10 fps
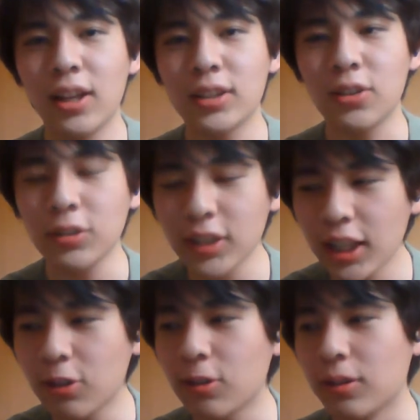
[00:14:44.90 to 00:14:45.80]
そん
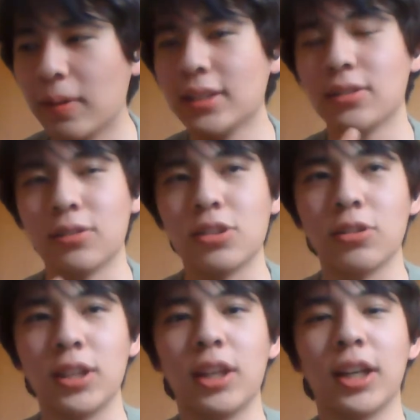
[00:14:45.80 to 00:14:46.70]
なとこで満足し
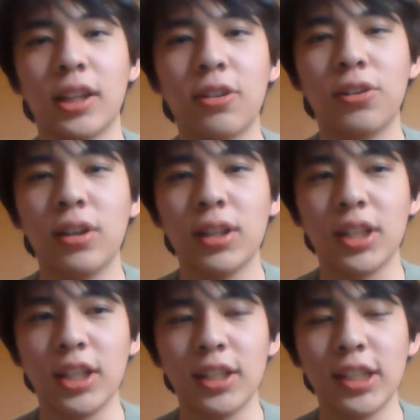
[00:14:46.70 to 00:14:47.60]
とっていいんかと、
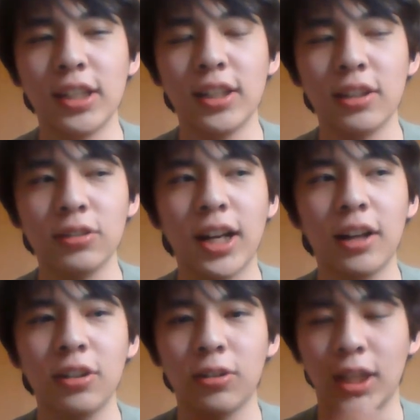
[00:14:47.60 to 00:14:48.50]
ギリギリで受か
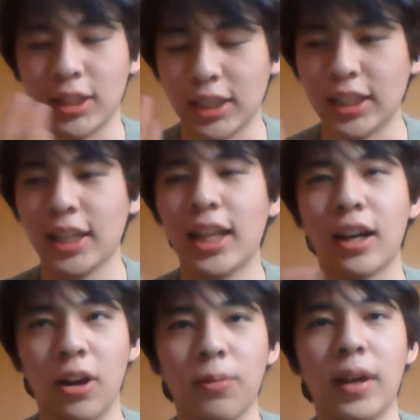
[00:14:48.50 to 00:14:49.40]
るような人間な
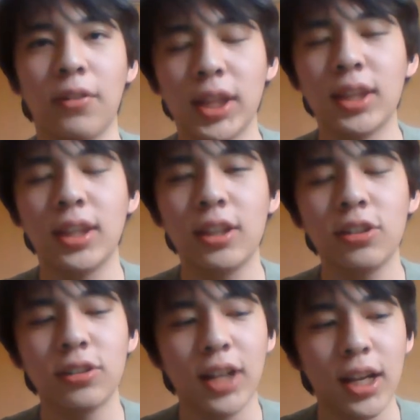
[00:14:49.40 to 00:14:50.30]
んかお前はって
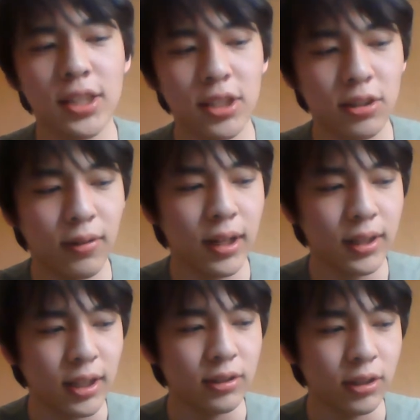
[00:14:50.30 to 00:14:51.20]
いう感じに言われ
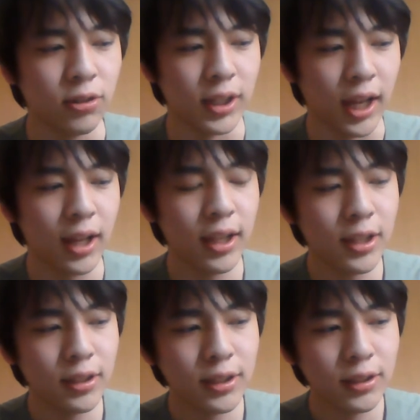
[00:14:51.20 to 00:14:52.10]
てるような
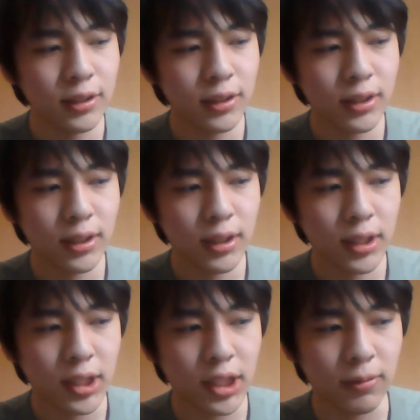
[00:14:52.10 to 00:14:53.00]

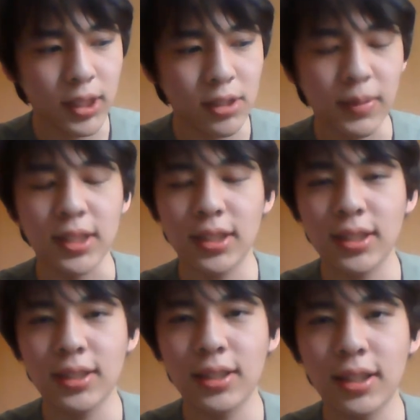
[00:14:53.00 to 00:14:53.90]
気はしま
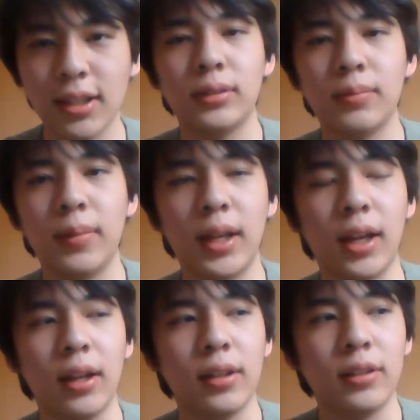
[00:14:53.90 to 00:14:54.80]
す。
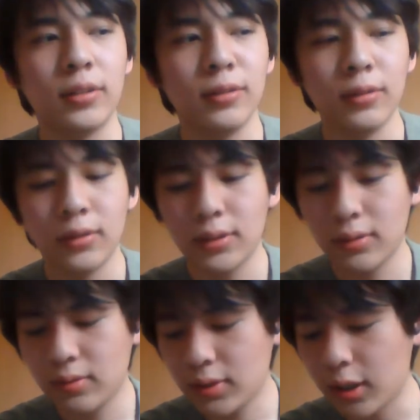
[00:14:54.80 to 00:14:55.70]
ま
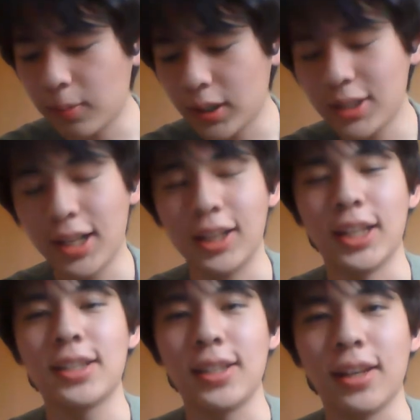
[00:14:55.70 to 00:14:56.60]
あ頑張るしかない
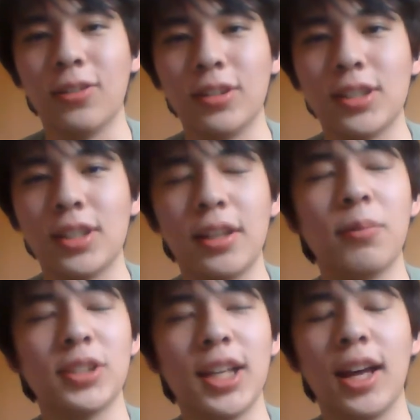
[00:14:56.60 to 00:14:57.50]
ですね、この位置で
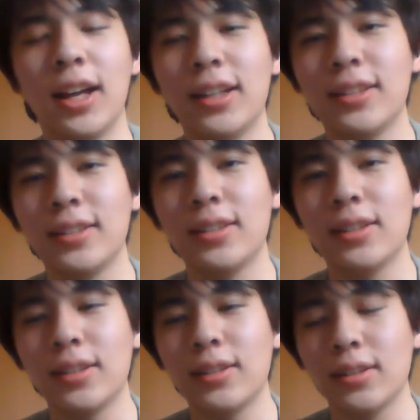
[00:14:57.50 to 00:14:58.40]
もさ
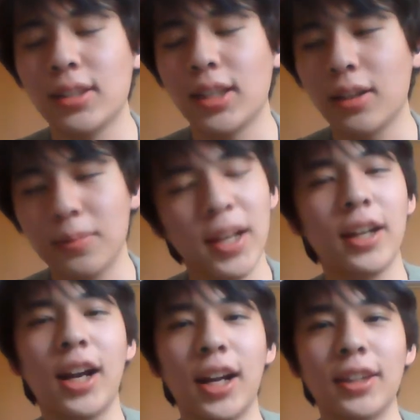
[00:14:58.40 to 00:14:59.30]
100万円
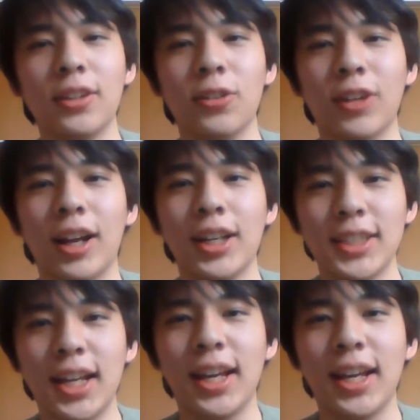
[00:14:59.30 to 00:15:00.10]
かかっとうからさ、